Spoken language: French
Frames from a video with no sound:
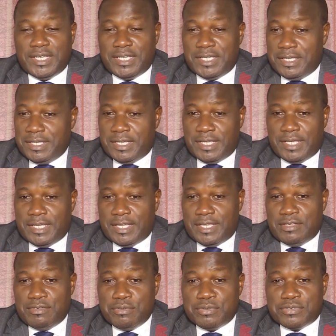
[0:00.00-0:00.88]

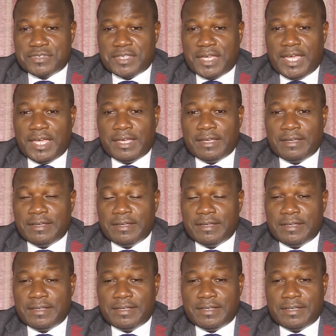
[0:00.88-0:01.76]
et New Star
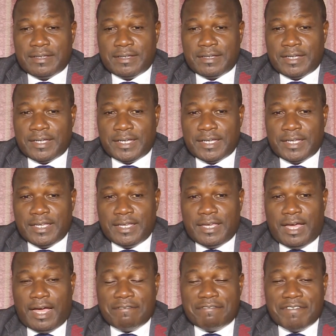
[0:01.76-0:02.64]
euh,
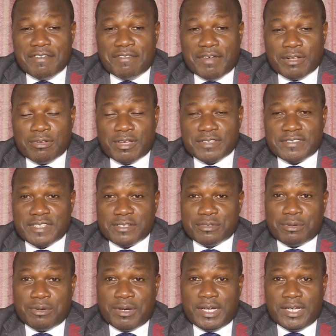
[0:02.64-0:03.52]
a fait valoir ses
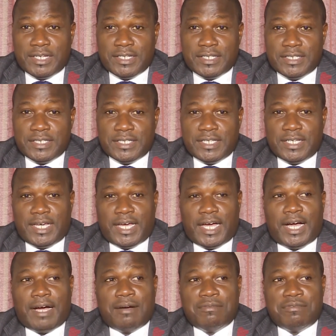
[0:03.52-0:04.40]
droits
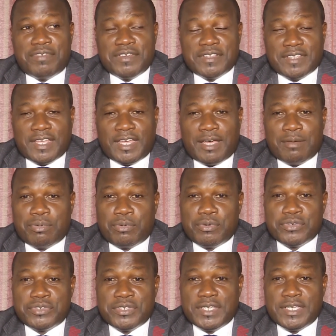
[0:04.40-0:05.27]
en faisant
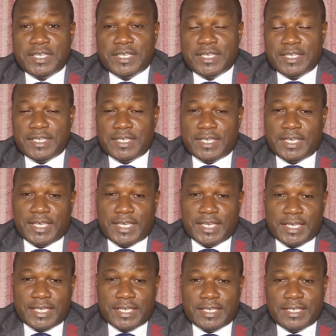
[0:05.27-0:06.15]
abroger,
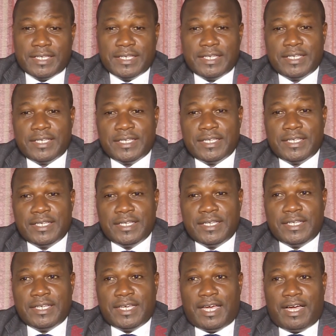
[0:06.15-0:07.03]
euh,
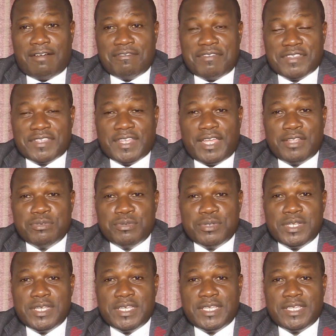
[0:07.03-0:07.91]
en faisant
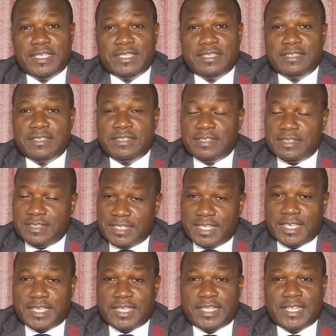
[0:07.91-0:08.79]
annuler
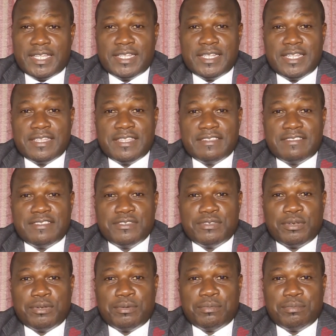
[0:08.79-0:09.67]
les,
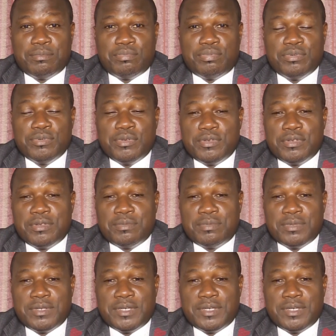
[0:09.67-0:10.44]
décisions le,